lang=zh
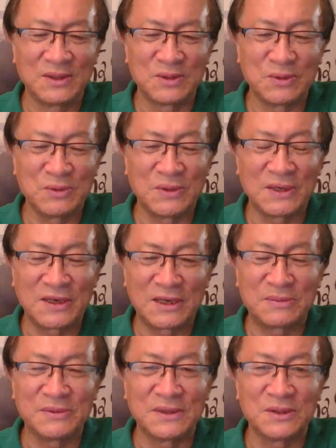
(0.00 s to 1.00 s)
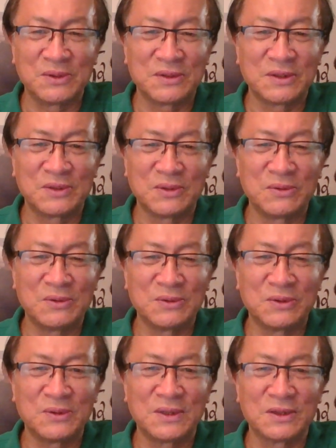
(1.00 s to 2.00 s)
中管干部呢，就是中
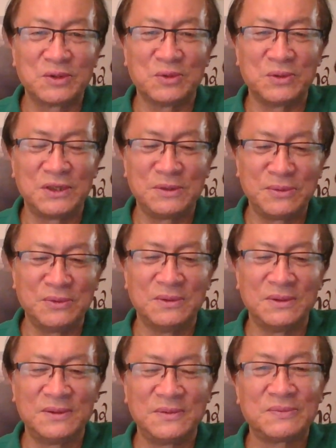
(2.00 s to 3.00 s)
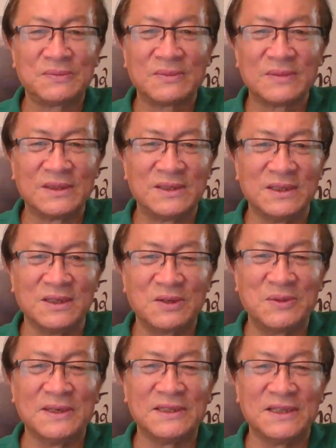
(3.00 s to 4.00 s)
共中央组织部这
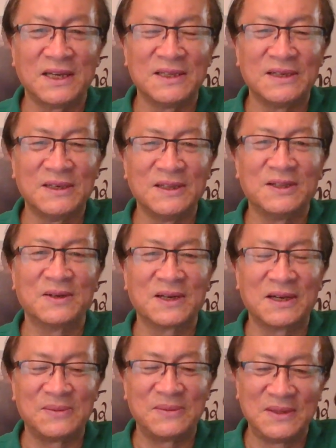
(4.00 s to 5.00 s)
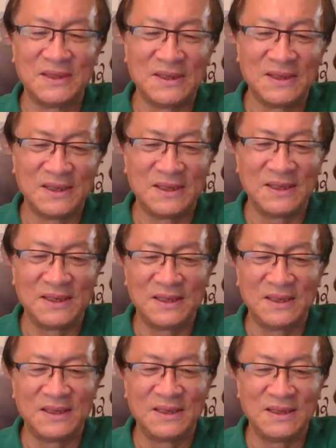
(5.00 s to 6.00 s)
个管辖的领导干
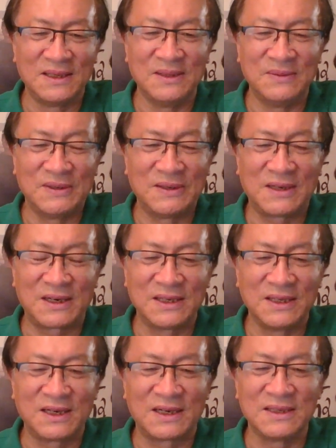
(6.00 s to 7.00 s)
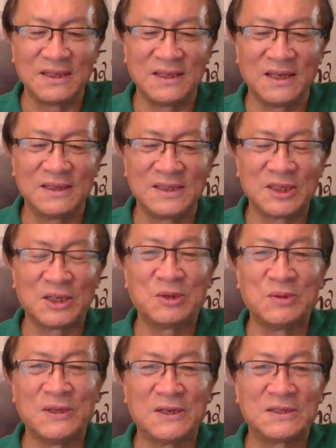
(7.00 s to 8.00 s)
部。那么，二零二零年之
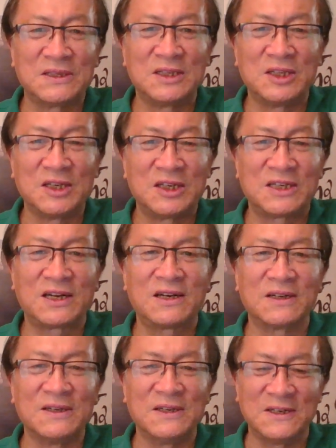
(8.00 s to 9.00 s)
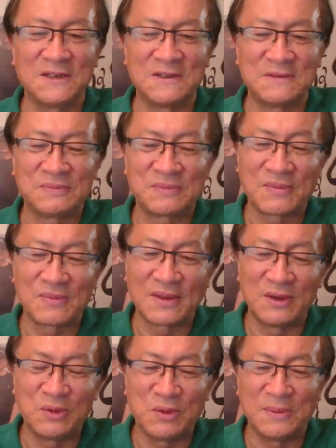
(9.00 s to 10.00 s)
后呢，这是第十二个
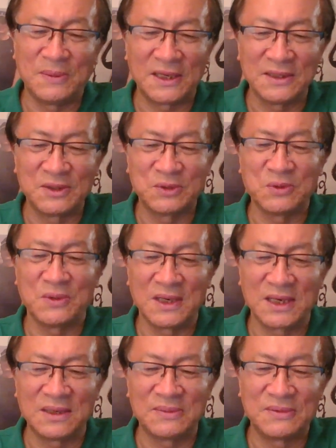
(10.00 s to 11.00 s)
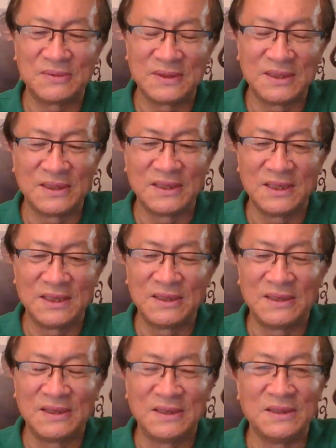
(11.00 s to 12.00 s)
落马的中管干部，
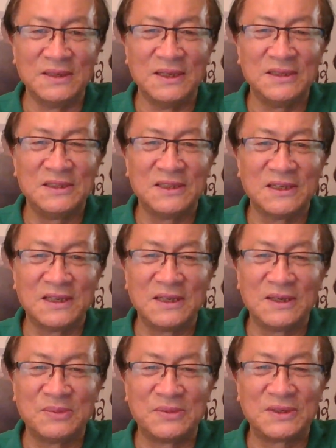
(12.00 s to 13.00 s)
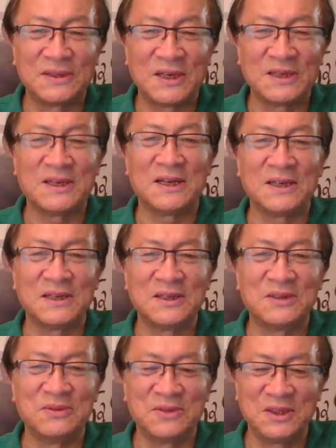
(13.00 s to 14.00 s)
年纪不是太大啊，
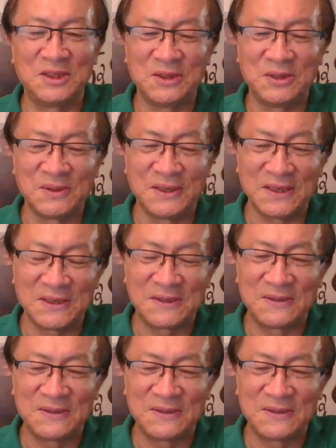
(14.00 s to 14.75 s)
五十七岁呀。